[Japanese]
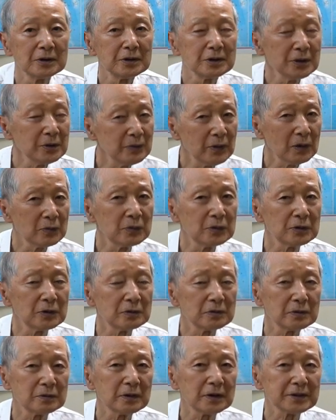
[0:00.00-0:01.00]
今
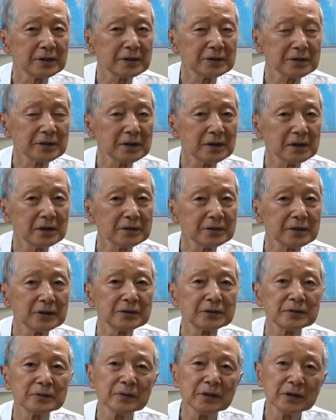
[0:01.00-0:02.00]
も私が
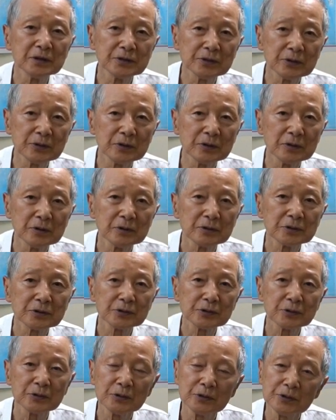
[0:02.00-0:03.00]
説明上
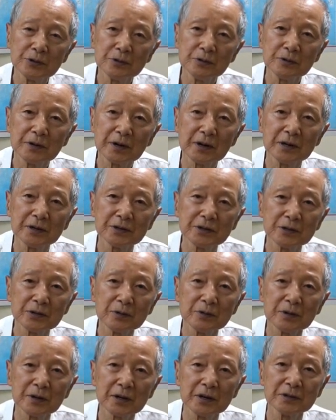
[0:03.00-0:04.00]
そういう感じ
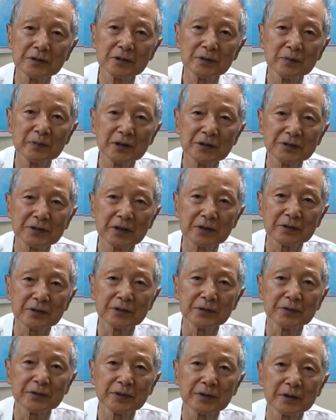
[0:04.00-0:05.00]
を感じましたと
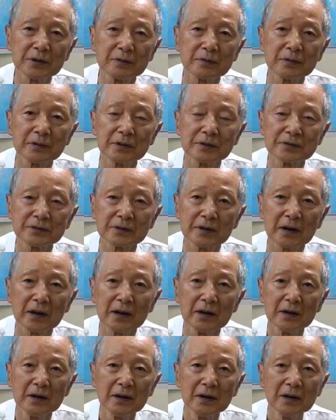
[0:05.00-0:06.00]
言ってるんです
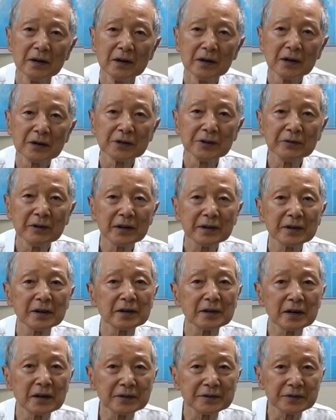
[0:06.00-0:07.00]
が違和
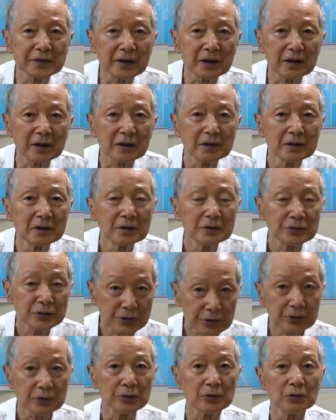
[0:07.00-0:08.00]
感があったら
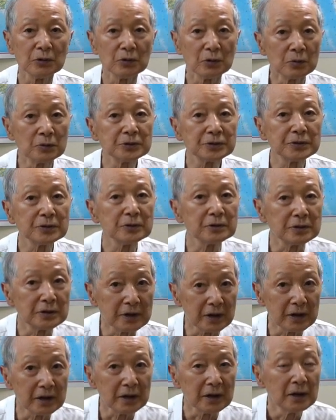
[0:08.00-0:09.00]
すぐ面白い
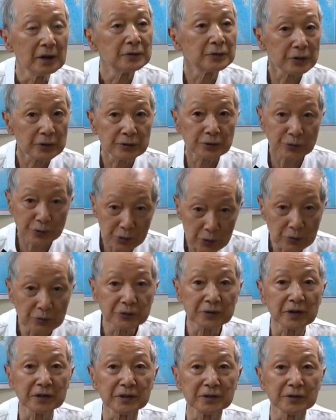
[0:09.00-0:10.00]
ねで即
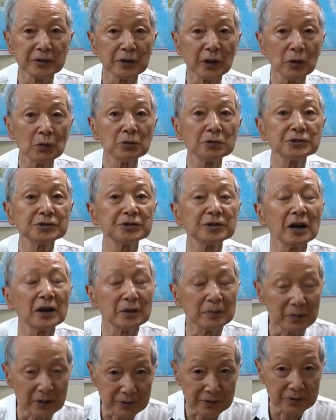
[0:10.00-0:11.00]
座に直しちゃい
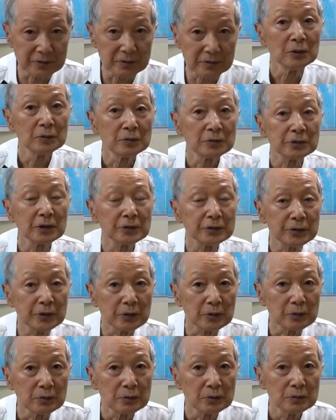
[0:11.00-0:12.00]
ますだっ
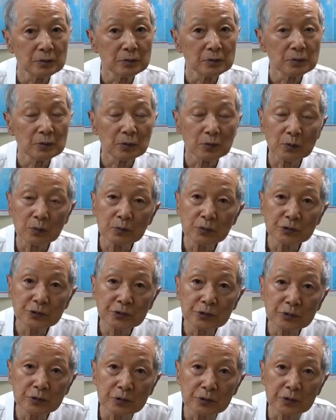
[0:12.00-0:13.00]
て面
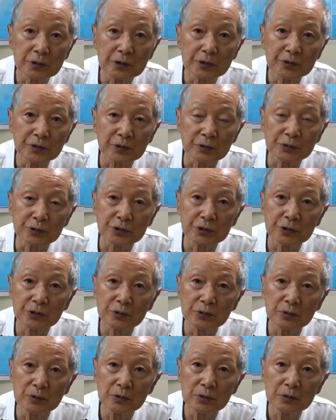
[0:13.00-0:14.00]
白いねっていうのは治
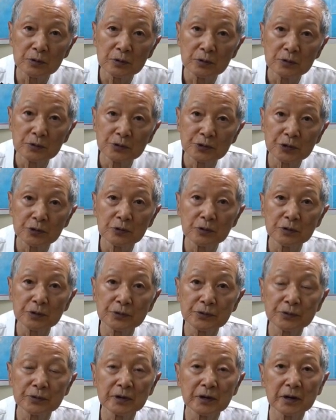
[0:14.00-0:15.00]
療調
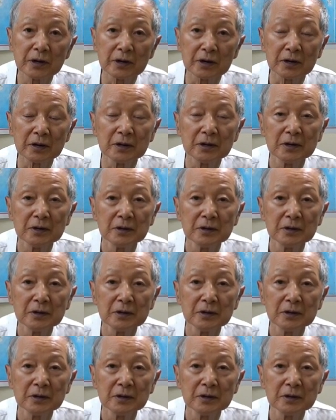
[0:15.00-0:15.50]
律だから